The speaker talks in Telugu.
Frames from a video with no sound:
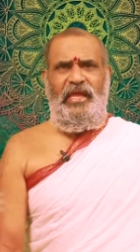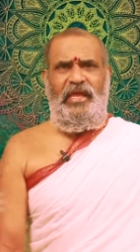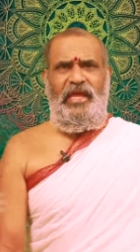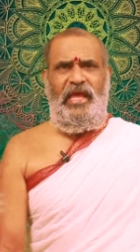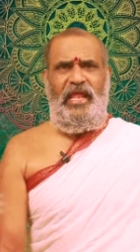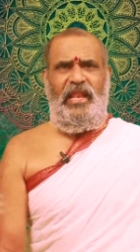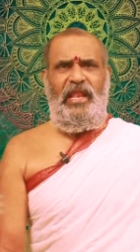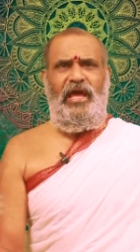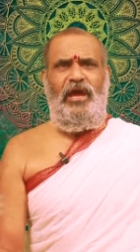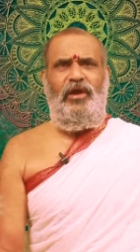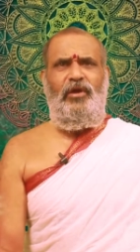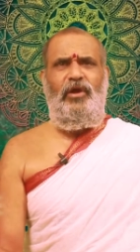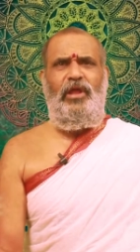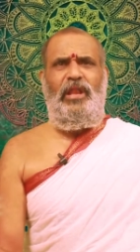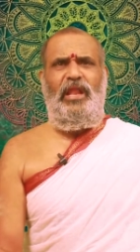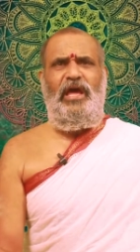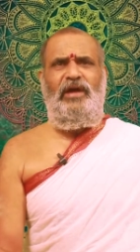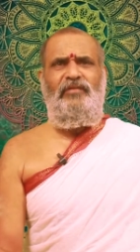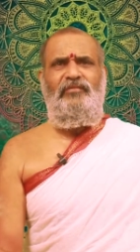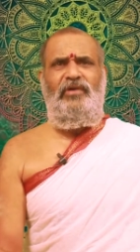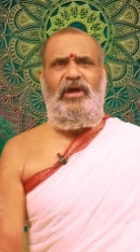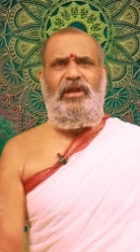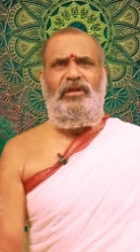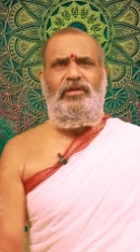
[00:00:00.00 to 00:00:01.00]
ఎలాగోలా
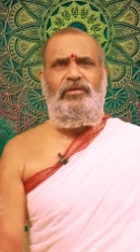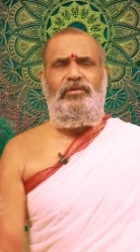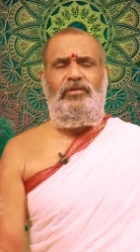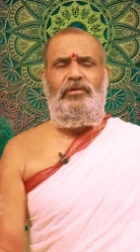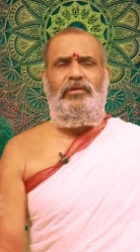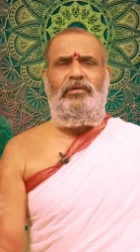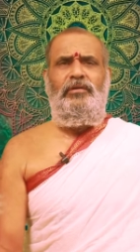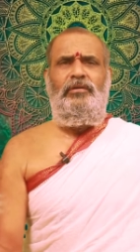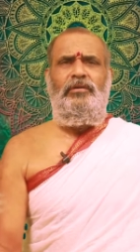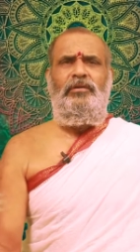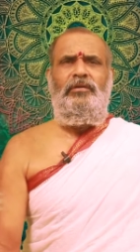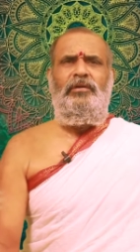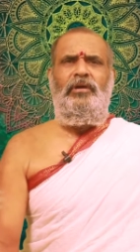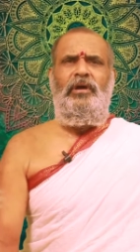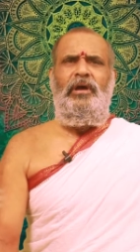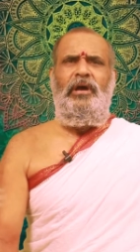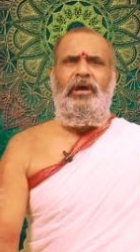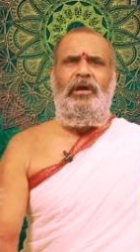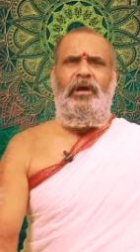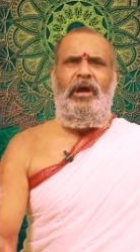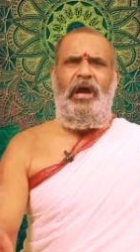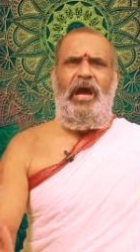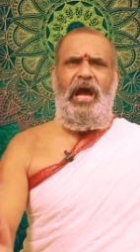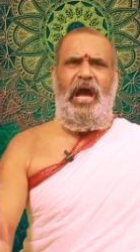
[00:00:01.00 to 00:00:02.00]
వాడు
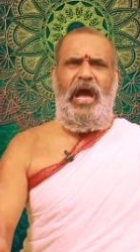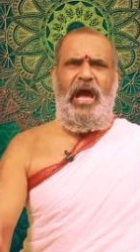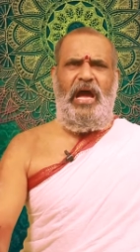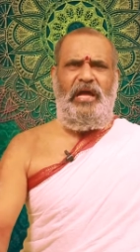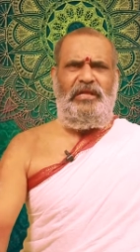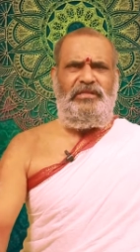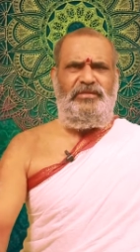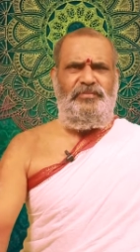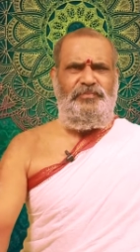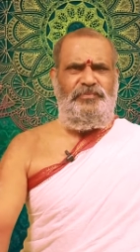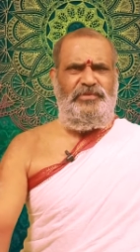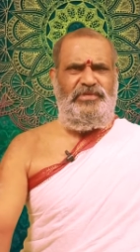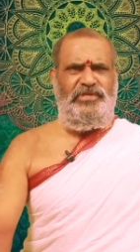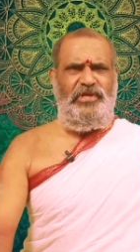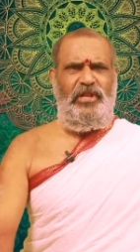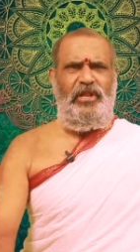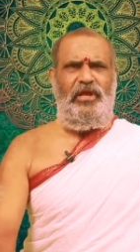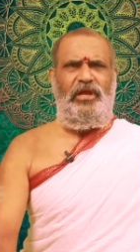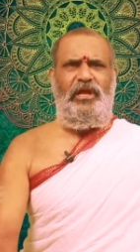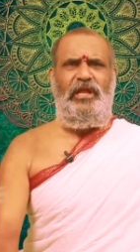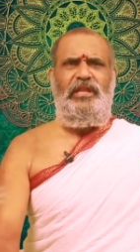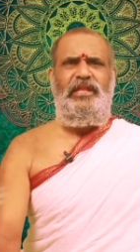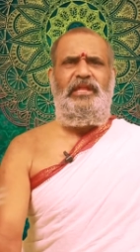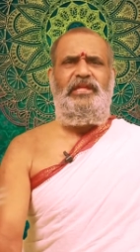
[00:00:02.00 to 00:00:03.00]
ఆ
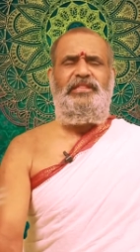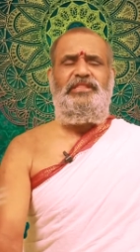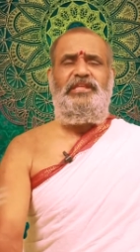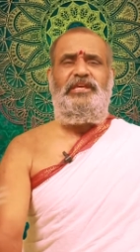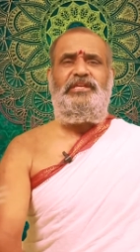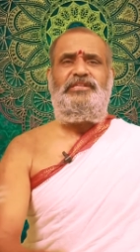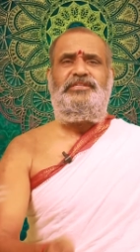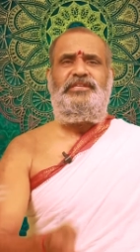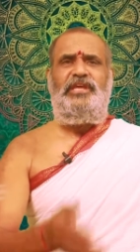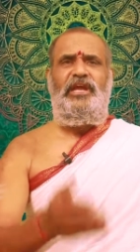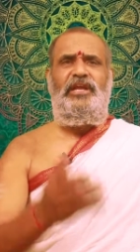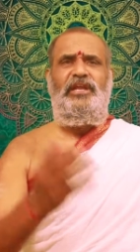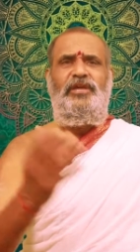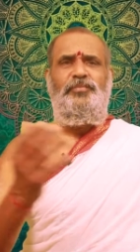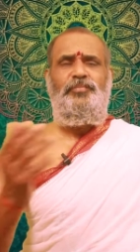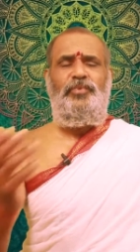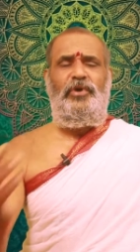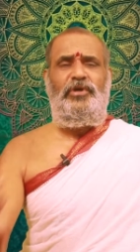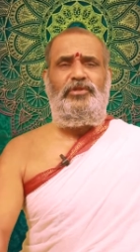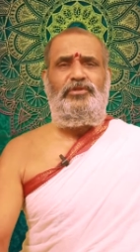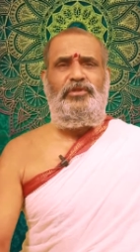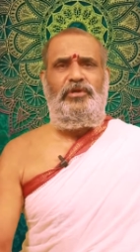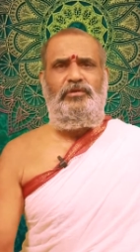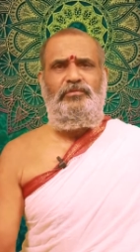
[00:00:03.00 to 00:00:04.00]
చిలకల్ని
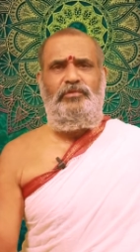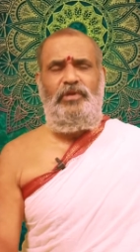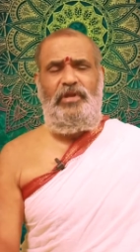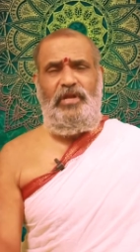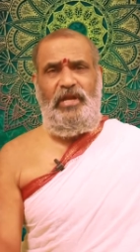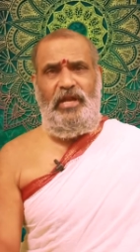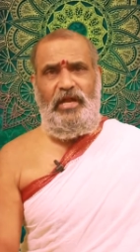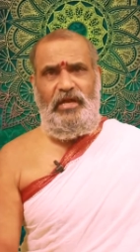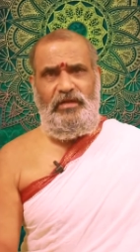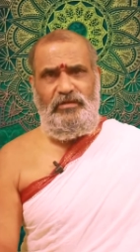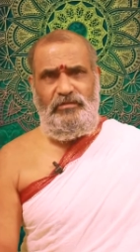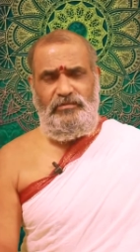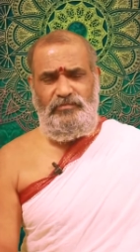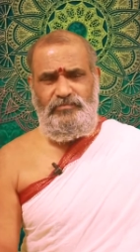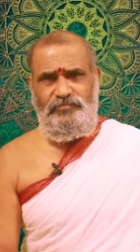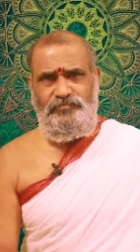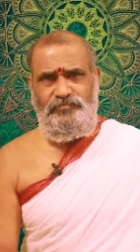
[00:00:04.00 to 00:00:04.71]
తీసుకెళ్ళిపోతూ ఉన్నాడు